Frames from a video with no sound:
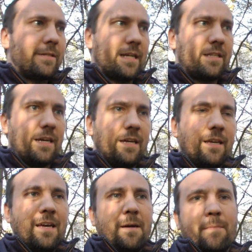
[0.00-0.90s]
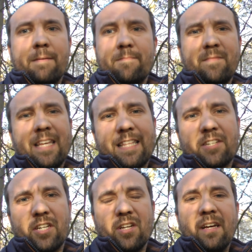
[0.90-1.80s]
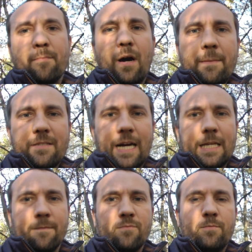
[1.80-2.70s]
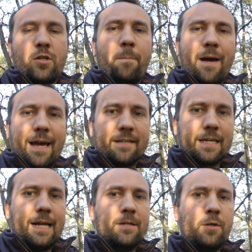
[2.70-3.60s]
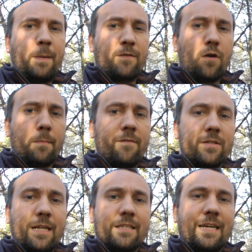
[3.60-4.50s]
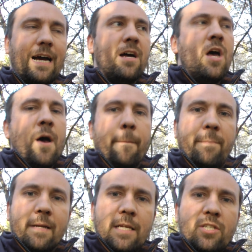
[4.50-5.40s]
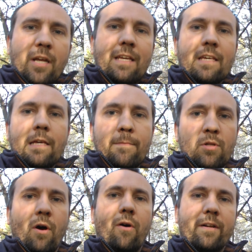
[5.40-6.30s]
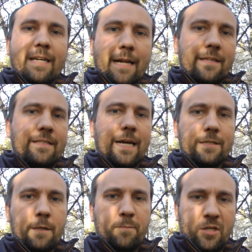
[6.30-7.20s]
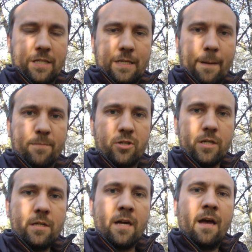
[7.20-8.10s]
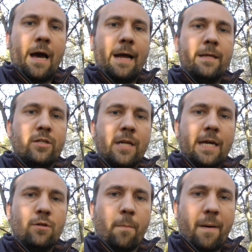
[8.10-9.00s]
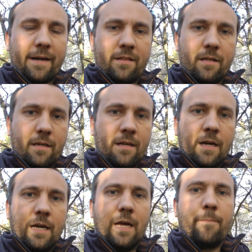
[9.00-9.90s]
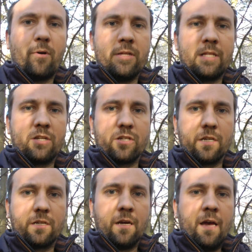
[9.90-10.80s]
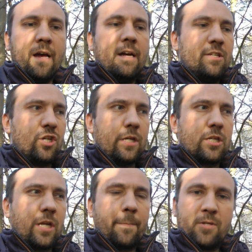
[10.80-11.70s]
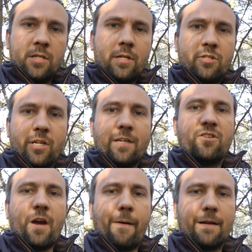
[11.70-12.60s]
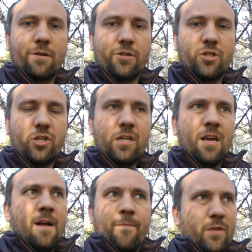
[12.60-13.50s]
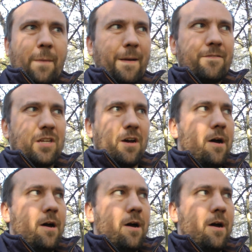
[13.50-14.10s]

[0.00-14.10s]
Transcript: na te Jedna rzecz, moim zdaniem, czy PSL, czy Platforma Obywatelska bliżej im do organizacji przestępczych, aniżeli do partii e, politycznych. Czyli jeżeli przyjrzeć się ich działalności, no naprawdę,